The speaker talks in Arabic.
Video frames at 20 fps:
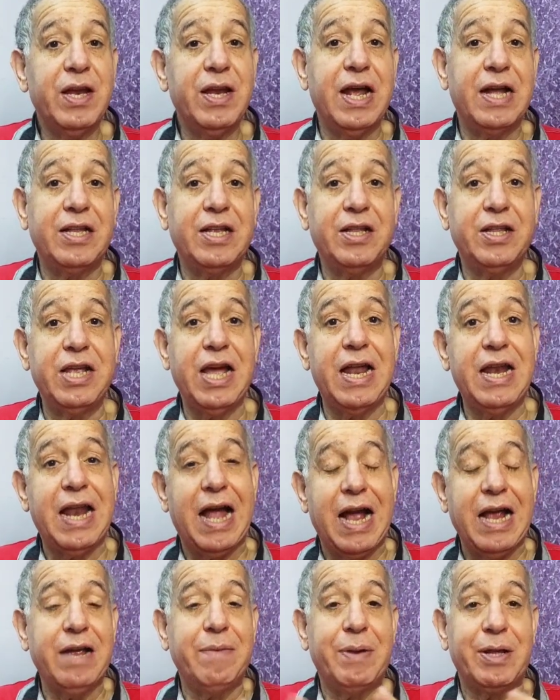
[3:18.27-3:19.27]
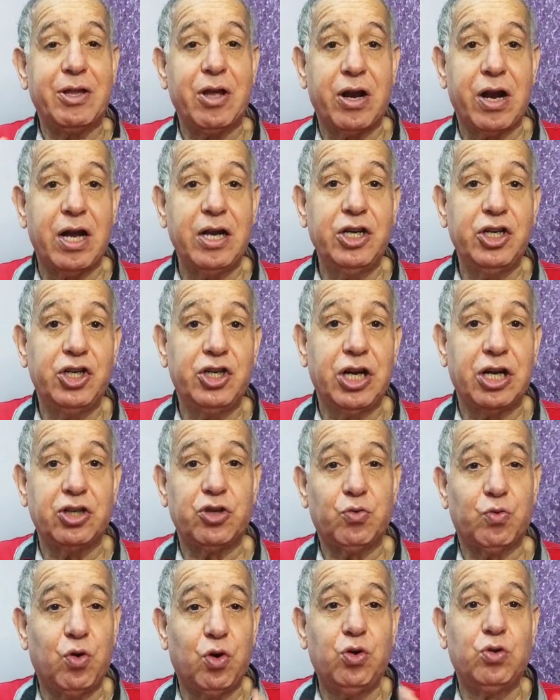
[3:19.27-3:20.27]
انها تديها اللعيبه ده رايي
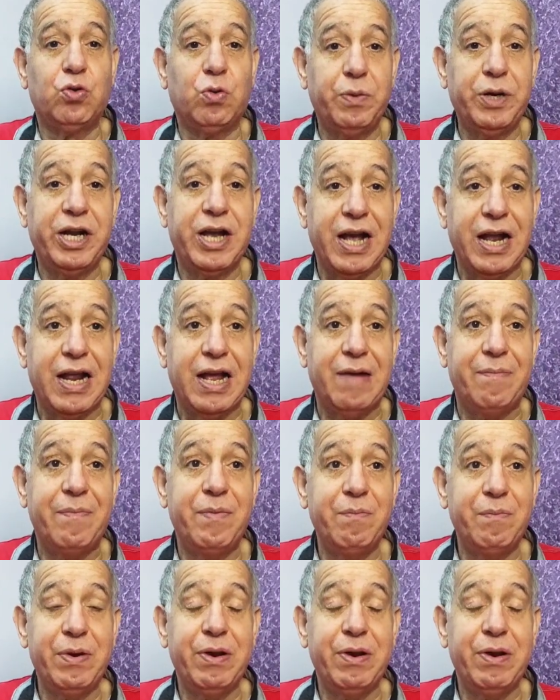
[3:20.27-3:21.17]
الشخصي وقلته من كلام